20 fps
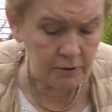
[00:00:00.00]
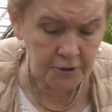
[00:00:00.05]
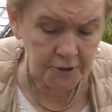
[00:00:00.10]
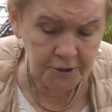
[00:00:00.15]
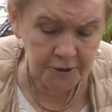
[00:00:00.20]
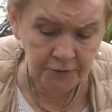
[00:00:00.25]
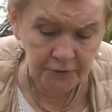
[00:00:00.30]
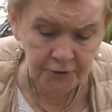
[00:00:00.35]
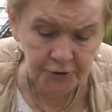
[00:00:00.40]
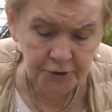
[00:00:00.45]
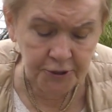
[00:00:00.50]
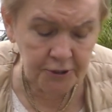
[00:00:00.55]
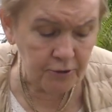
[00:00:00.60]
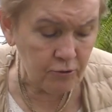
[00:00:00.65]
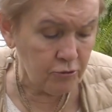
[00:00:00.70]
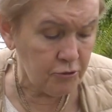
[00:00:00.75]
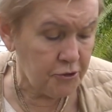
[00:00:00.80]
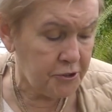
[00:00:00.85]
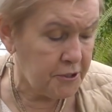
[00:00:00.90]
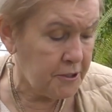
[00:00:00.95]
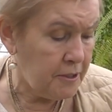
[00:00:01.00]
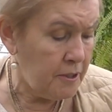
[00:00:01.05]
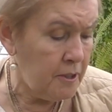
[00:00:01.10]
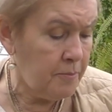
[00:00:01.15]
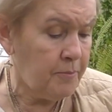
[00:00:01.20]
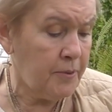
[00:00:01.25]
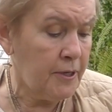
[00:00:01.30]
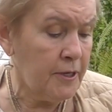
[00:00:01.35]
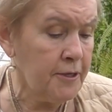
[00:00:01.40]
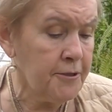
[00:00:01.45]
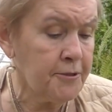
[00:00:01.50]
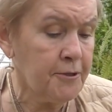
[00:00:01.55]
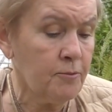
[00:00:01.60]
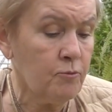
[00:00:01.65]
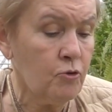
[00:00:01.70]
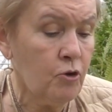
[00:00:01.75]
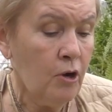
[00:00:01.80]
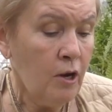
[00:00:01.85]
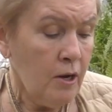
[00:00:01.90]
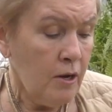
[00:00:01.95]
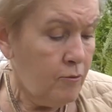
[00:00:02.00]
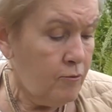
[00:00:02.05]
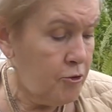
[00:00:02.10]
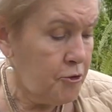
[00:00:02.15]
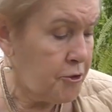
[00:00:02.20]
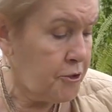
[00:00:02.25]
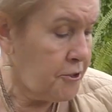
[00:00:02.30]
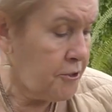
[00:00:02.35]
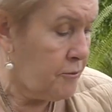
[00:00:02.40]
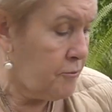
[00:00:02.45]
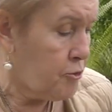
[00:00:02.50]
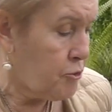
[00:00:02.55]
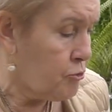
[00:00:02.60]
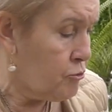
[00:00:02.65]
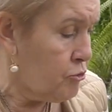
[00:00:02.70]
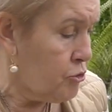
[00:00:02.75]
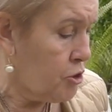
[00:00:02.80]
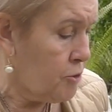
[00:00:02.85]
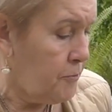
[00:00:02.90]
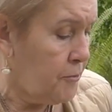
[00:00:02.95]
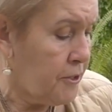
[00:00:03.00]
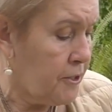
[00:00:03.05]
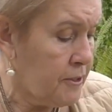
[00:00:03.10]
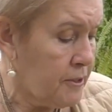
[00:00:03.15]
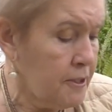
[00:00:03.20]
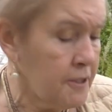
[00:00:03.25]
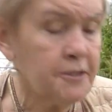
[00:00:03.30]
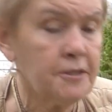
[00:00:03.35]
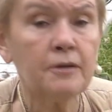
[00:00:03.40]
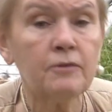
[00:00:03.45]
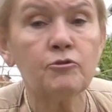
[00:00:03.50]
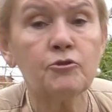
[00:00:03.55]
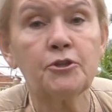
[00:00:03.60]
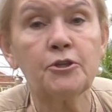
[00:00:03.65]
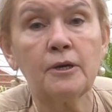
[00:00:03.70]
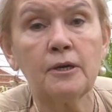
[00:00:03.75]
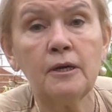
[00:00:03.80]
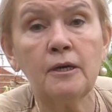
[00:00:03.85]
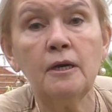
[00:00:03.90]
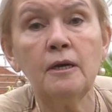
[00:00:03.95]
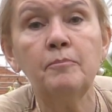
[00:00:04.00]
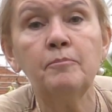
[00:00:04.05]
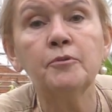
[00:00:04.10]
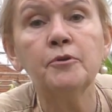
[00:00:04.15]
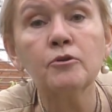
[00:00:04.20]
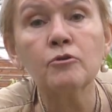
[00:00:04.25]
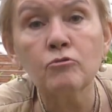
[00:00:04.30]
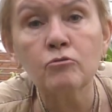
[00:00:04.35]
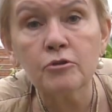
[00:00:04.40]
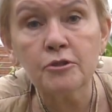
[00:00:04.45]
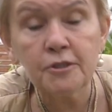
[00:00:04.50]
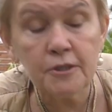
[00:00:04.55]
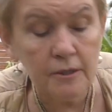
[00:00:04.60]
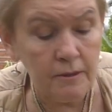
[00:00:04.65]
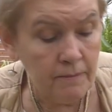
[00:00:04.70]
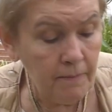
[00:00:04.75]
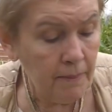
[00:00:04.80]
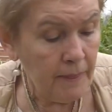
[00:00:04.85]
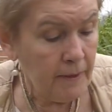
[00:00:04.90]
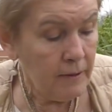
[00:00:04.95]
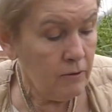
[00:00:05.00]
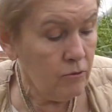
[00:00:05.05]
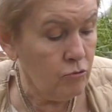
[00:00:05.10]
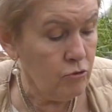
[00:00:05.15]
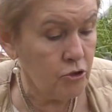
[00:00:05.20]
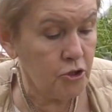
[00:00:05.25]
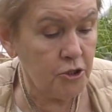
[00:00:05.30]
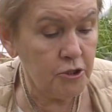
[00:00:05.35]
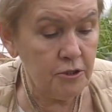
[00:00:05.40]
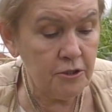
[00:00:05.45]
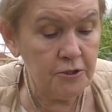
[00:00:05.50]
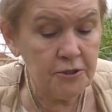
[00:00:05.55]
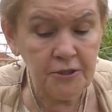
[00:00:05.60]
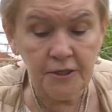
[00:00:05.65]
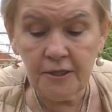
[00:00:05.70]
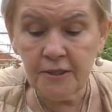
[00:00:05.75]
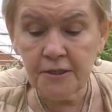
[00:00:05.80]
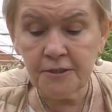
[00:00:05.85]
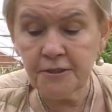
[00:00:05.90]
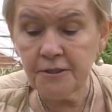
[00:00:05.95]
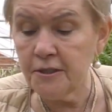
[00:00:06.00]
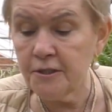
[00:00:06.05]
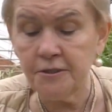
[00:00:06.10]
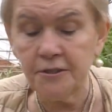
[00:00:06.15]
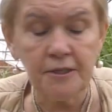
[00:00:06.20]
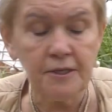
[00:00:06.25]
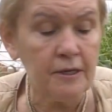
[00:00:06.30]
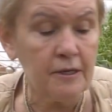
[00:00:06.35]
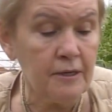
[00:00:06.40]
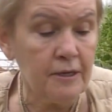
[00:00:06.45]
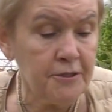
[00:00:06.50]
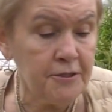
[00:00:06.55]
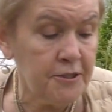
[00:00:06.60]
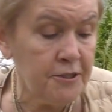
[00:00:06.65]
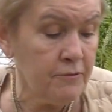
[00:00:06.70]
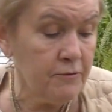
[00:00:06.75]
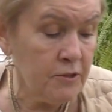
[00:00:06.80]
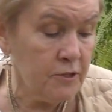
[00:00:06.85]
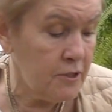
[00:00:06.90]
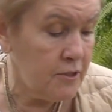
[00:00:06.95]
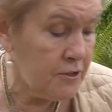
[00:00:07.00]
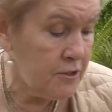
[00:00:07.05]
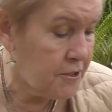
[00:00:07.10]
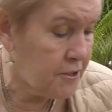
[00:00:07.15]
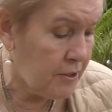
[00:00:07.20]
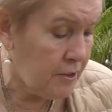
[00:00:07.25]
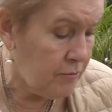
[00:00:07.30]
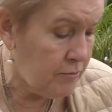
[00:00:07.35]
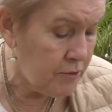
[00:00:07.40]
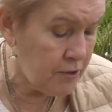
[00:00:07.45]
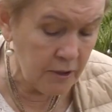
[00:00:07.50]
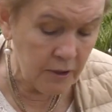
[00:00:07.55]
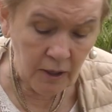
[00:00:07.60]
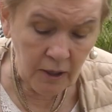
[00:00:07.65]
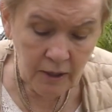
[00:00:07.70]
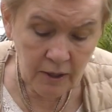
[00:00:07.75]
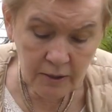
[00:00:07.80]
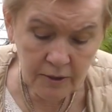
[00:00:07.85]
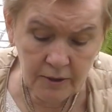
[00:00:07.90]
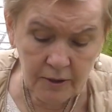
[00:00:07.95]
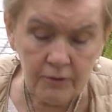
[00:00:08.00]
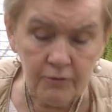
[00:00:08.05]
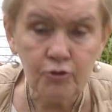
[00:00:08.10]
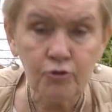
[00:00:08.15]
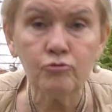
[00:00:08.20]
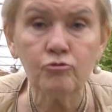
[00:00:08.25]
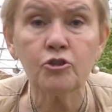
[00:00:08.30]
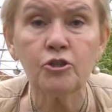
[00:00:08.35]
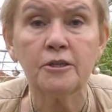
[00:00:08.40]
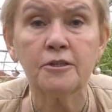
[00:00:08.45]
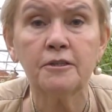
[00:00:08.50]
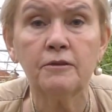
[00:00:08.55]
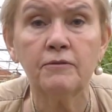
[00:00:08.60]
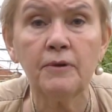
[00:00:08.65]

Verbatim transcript: классифицируется, и поэтому вот это вот тоже прекрасная вот такая пирозия очень интересные, декоративные, не знаю, мне нравится ужасно.